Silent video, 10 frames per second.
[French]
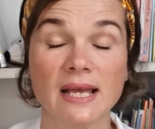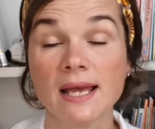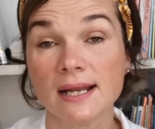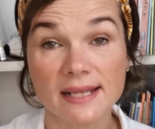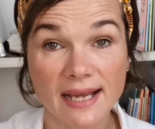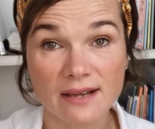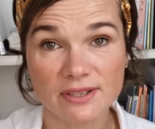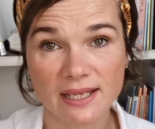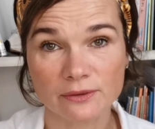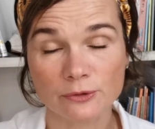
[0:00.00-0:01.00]
Lire
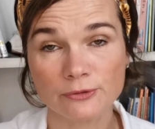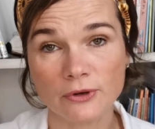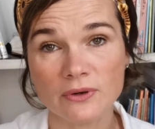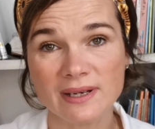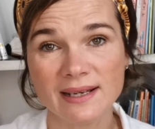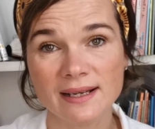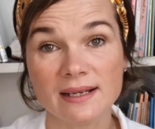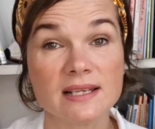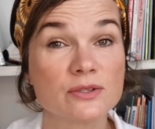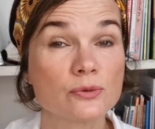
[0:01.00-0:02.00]
avec un enfant,
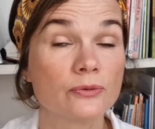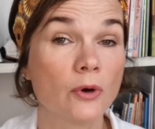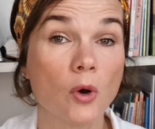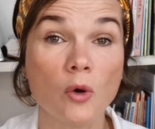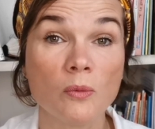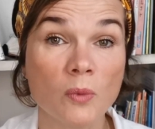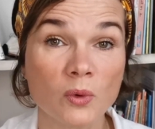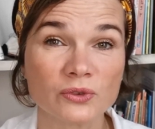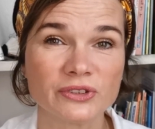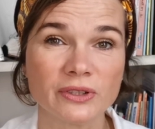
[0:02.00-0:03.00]
les ouvre au
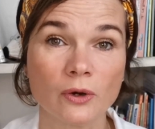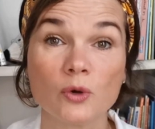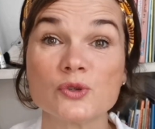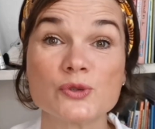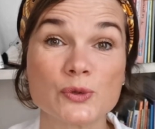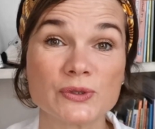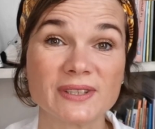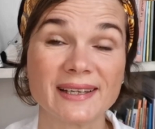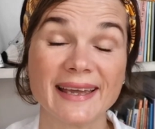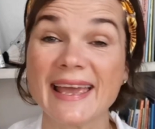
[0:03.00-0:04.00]
monde, aux
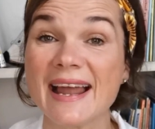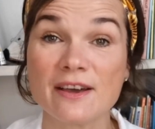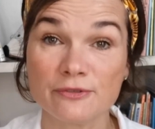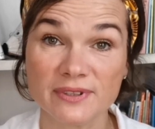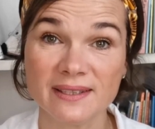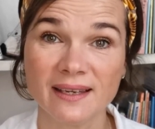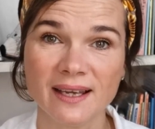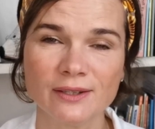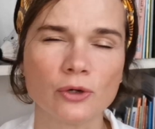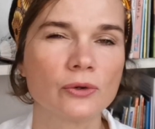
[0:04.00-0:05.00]
autres et à la vie,
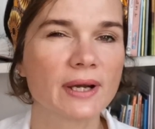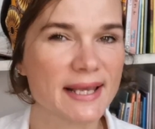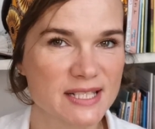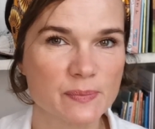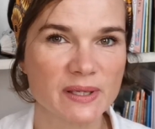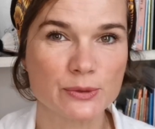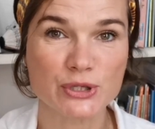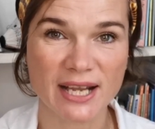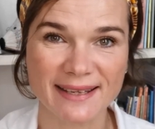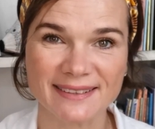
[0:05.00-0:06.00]
dans le respect de
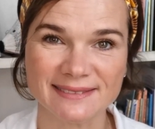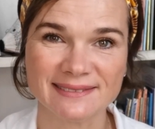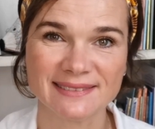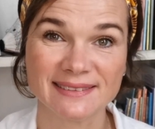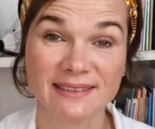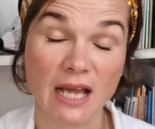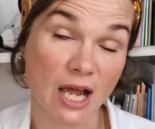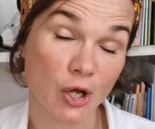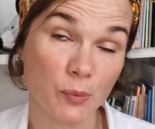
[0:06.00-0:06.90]
chacun. Alors